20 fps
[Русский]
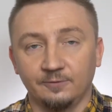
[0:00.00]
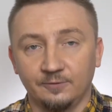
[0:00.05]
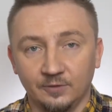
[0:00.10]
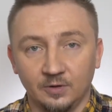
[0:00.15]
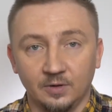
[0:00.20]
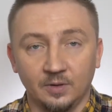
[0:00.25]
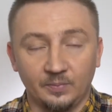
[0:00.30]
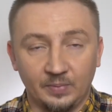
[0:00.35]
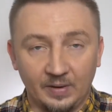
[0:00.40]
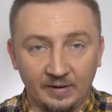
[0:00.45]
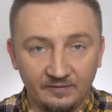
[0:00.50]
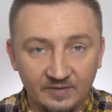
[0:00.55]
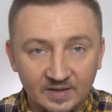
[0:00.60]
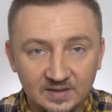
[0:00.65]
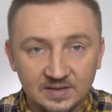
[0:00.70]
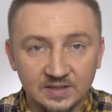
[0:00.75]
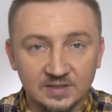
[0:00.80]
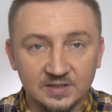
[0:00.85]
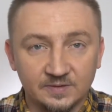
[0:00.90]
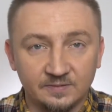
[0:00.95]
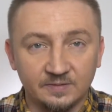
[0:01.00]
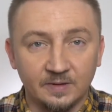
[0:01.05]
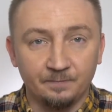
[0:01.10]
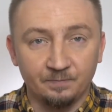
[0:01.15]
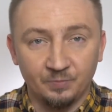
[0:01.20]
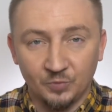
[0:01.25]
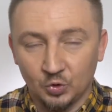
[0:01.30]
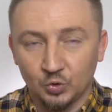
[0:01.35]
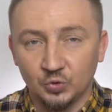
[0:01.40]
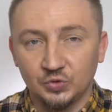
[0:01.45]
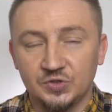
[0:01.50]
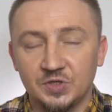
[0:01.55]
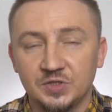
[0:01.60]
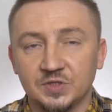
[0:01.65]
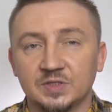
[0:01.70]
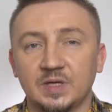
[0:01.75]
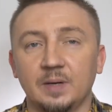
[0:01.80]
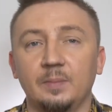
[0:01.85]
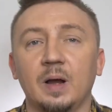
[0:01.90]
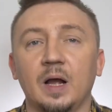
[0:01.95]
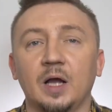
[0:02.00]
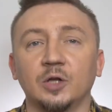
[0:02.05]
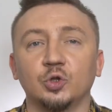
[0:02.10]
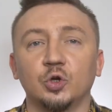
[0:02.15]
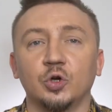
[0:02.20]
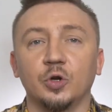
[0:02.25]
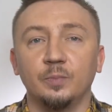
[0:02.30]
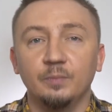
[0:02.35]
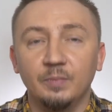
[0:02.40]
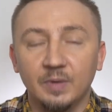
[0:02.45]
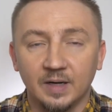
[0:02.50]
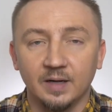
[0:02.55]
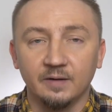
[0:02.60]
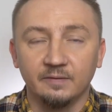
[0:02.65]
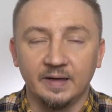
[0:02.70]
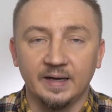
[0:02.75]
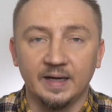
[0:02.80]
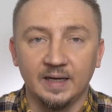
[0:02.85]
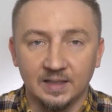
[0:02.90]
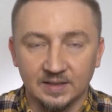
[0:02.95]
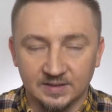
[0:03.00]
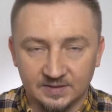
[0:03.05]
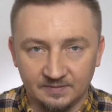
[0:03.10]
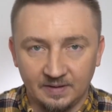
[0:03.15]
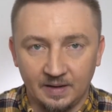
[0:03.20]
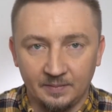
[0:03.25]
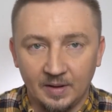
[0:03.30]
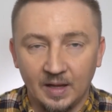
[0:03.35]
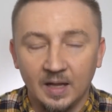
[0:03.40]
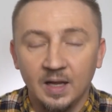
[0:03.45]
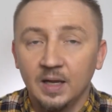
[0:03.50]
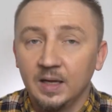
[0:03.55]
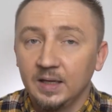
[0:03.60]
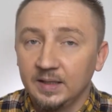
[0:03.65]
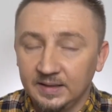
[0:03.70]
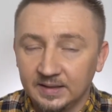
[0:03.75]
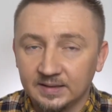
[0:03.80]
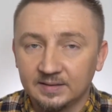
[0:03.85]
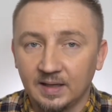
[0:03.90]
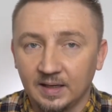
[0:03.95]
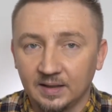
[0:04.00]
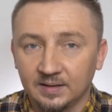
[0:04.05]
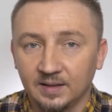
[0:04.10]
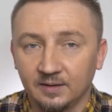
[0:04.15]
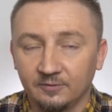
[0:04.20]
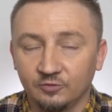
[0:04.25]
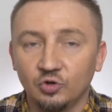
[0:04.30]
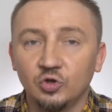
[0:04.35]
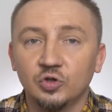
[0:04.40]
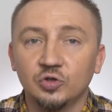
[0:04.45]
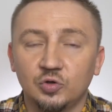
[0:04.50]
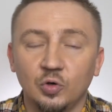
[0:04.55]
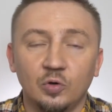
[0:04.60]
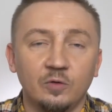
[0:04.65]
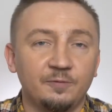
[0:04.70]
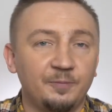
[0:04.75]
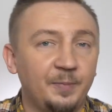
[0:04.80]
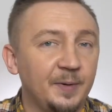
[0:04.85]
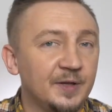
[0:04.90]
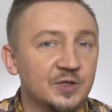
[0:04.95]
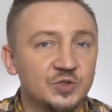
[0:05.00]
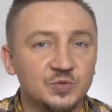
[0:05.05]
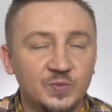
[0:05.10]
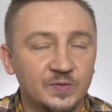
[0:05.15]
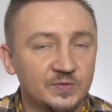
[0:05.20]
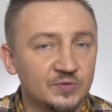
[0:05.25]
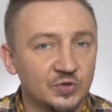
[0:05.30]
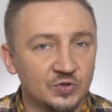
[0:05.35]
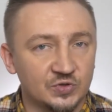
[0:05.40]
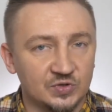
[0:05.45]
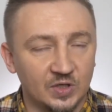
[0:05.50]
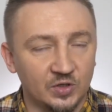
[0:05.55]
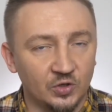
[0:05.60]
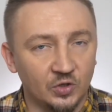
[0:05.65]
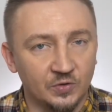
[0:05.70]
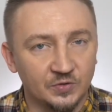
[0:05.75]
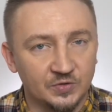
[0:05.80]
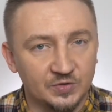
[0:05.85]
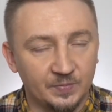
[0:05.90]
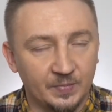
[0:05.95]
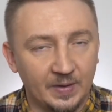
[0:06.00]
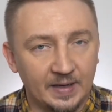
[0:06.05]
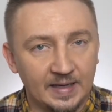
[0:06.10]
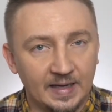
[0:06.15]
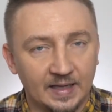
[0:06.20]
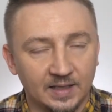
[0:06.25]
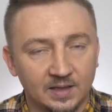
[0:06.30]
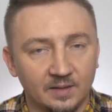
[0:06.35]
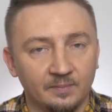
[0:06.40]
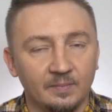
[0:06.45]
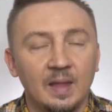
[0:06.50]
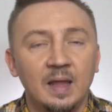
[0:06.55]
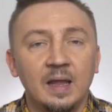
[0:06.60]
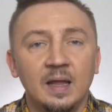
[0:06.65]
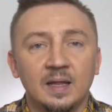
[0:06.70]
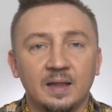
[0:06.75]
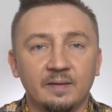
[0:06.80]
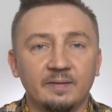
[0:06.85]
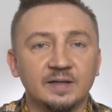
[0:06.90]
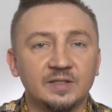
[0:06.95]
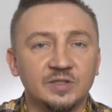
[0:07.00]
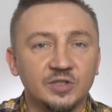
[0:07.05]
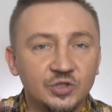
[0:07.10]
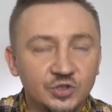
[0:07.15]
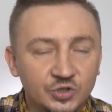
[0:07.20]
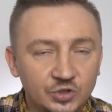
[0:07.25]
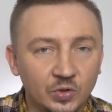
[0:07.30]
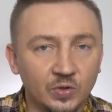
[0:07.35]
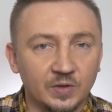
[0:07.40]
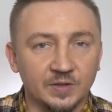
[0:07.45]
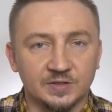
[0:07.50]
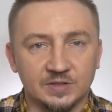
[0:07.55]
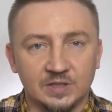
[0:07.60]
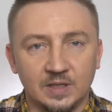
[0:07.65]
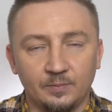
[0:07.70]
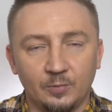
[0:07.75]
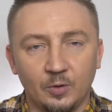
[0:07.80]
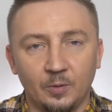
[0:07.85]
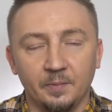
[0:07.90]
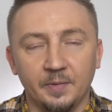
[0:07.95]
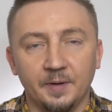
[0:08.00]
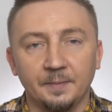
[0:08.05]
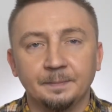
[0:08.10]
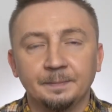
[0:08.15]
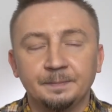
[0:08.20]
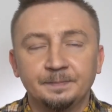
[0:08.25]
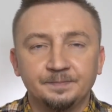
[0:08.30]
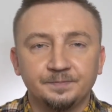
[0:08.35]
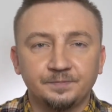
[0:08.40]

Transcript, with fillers: в правительстве грузинском, о которых мы говорили с вами не так давно, то, в принципе, все становится понятным. Давайте еще раз напомним.